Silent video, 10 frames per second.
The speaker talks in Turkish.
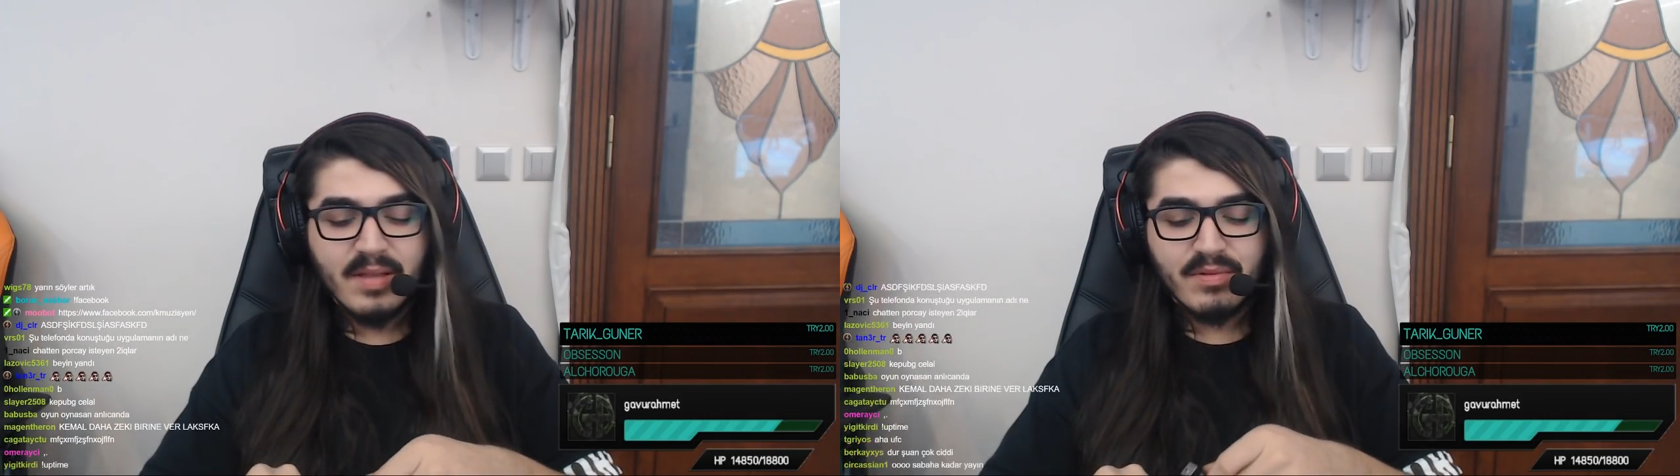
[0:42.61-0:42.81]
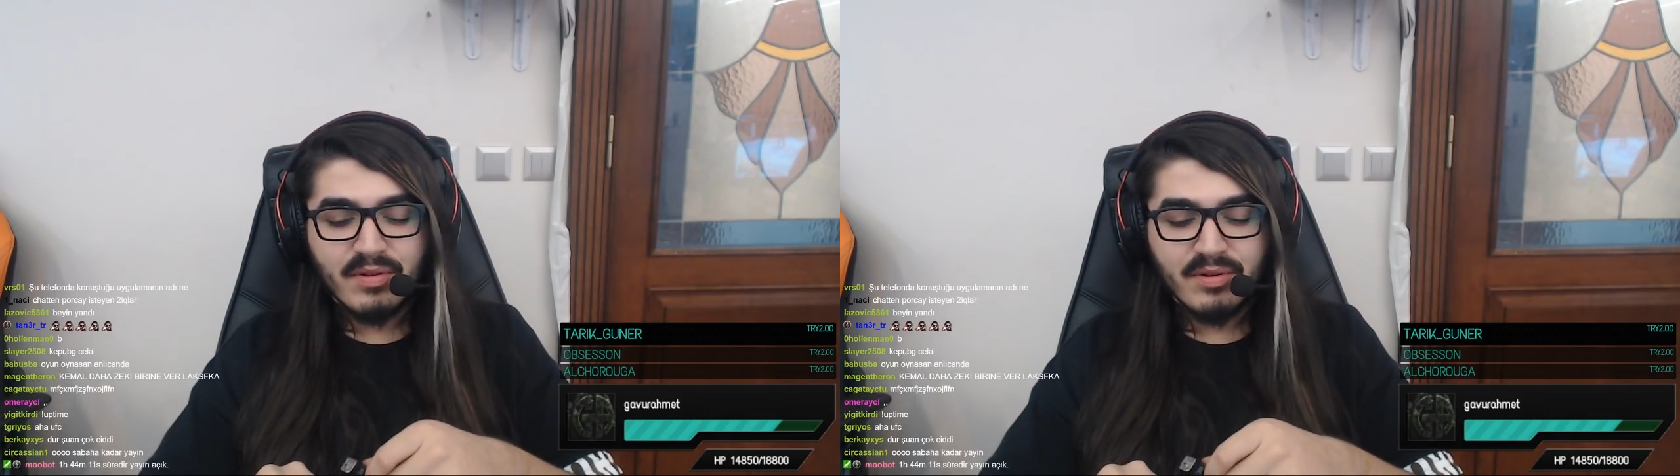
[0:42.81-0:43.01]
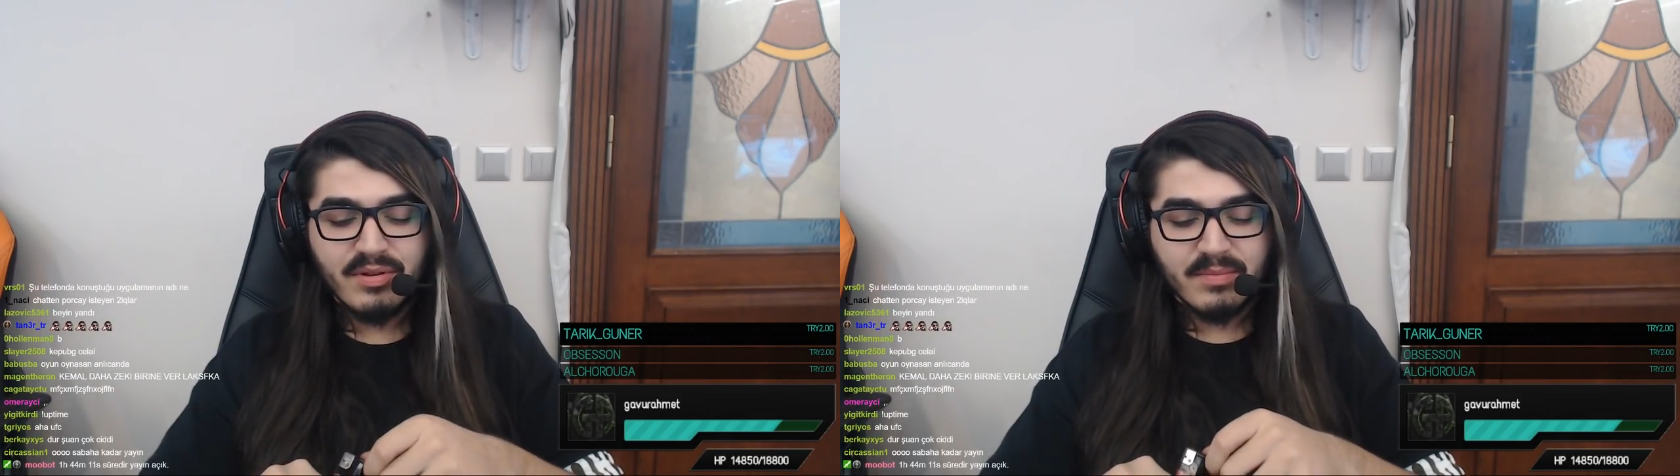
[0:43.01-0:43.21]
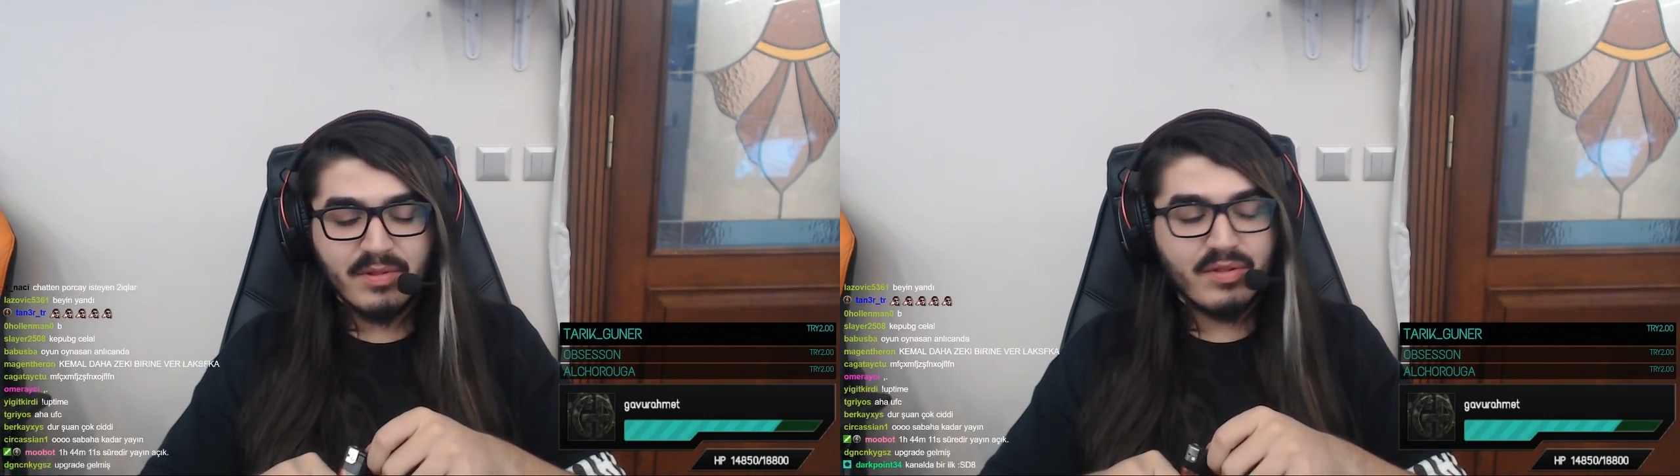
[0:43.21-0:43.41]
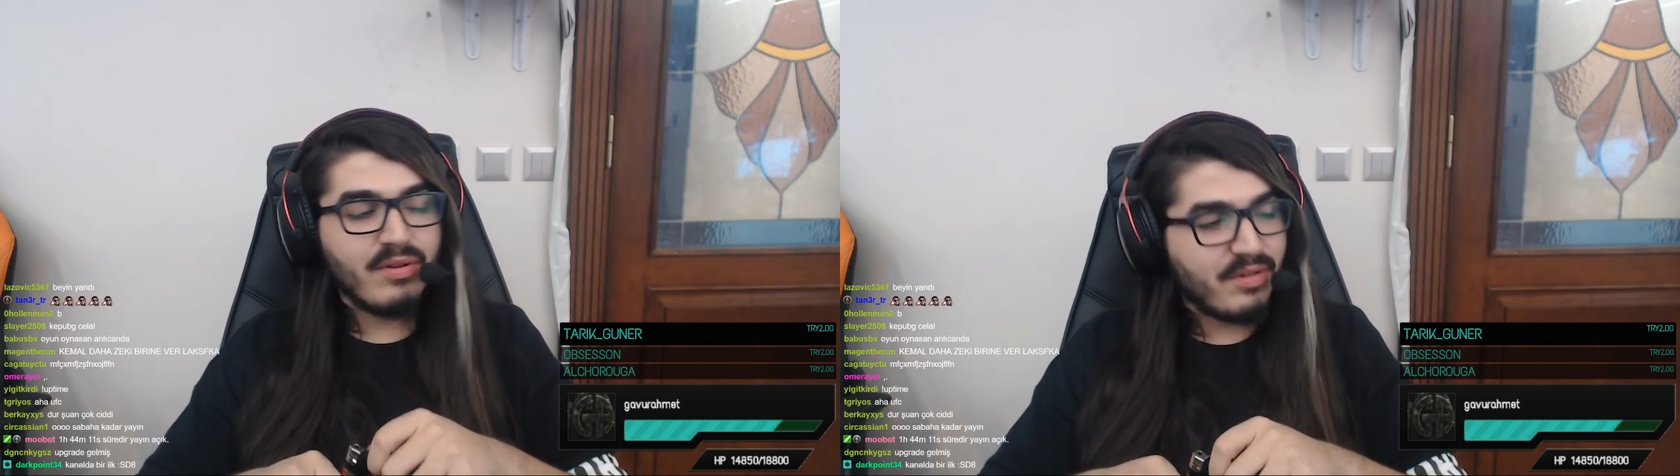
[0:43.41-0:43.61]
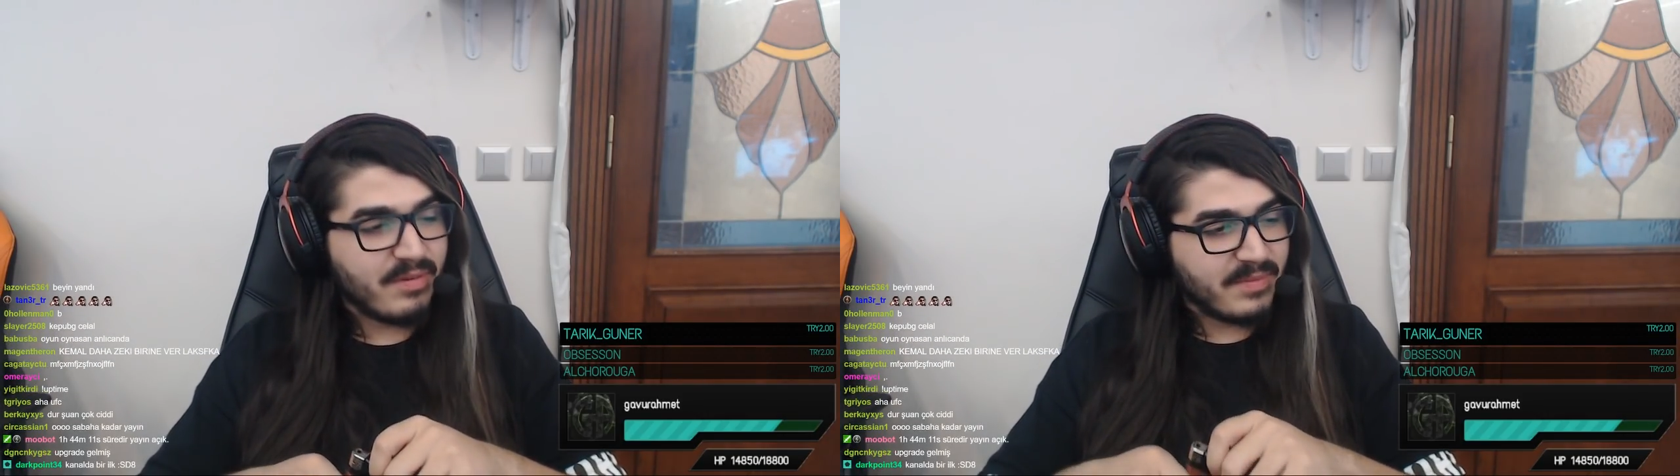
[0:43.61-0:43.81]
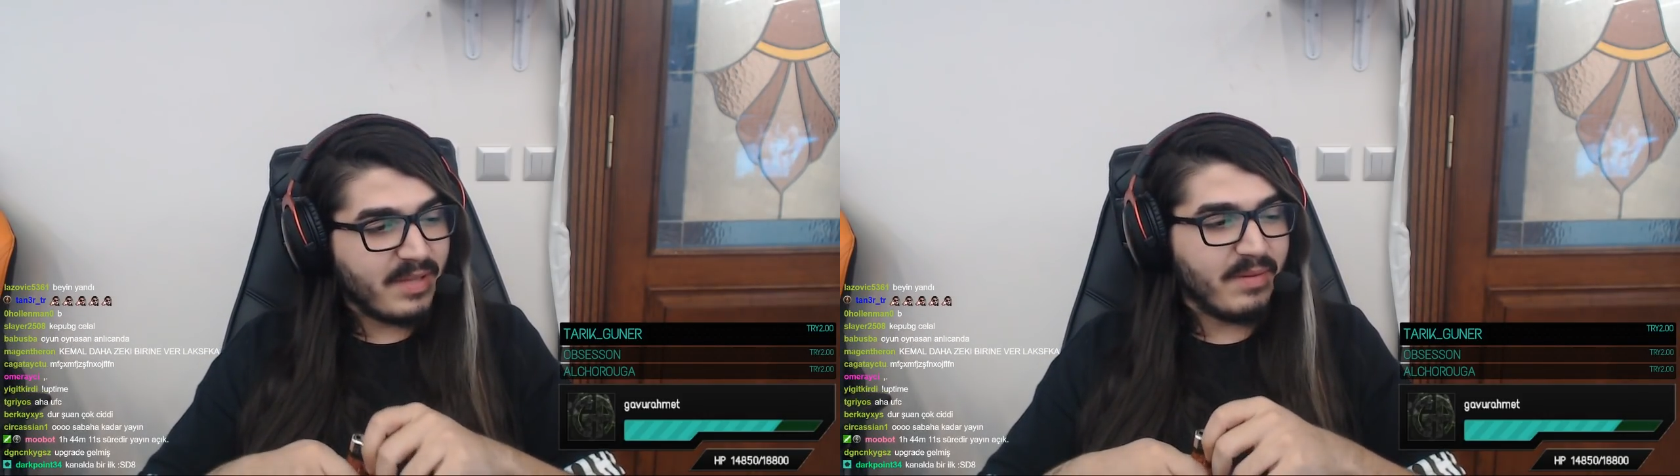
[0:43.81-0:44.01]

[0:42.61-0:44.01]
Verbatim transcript: soruyorum. Hadi. Soruyorum tamam.